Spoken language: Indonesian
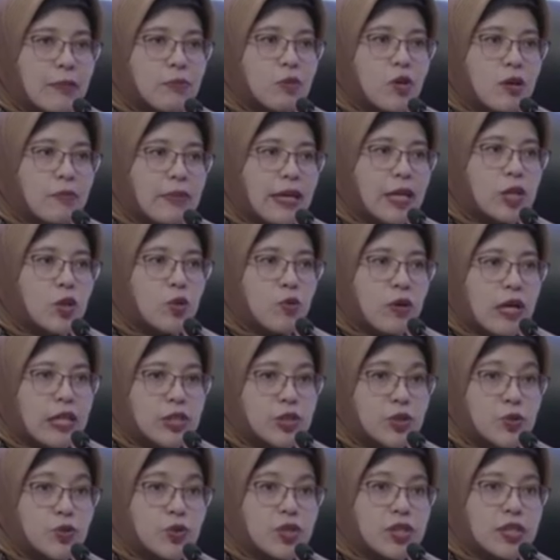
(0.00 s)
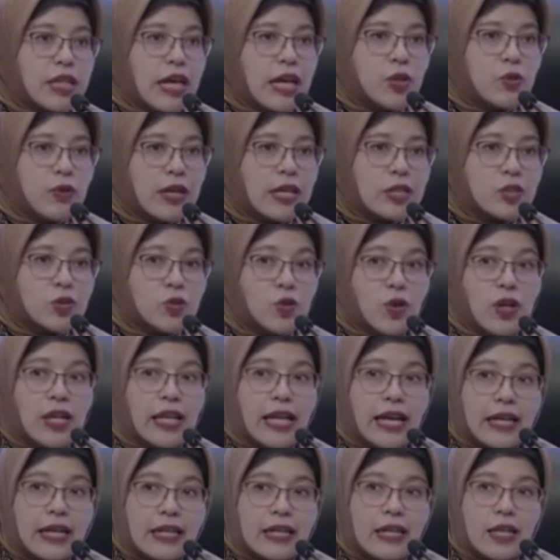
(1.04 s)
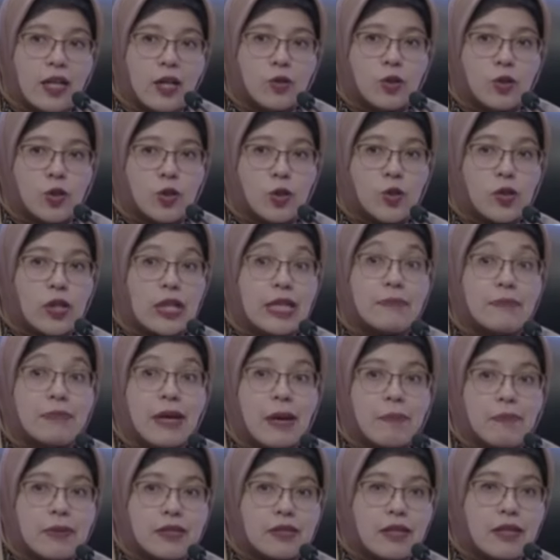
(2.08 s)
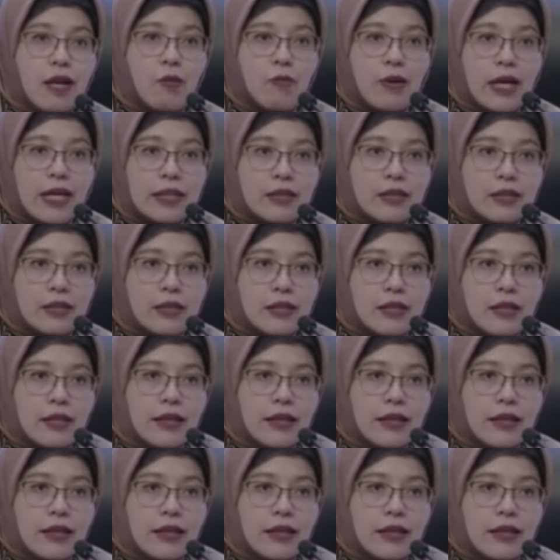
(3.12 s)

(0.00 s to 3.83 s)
eh, juta US dollar untuk lima pesawat